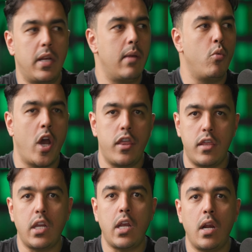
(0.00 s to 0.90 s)

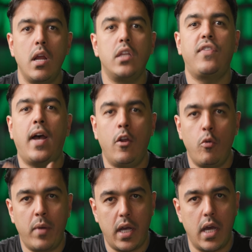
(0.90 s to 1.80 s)
المؤثرين اللي
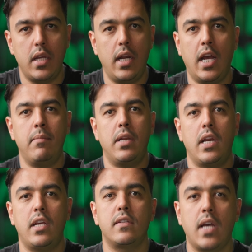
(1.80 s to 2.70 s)
تفاعلوا مع هذه الحمله
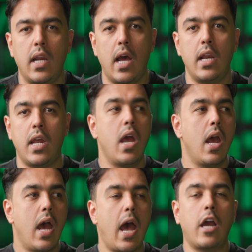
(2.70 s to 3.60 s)
لايصالها
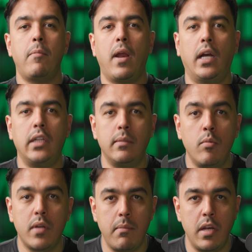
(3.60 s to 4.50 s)
لاكبر عدد
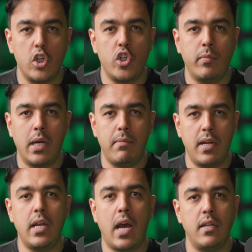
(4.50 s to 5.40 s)
ممكن من الشباب
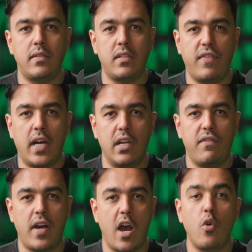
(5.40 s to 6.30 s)
لي الاستفادة
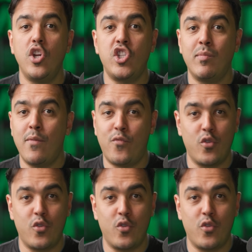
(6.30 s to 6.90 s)
فأقول للشباب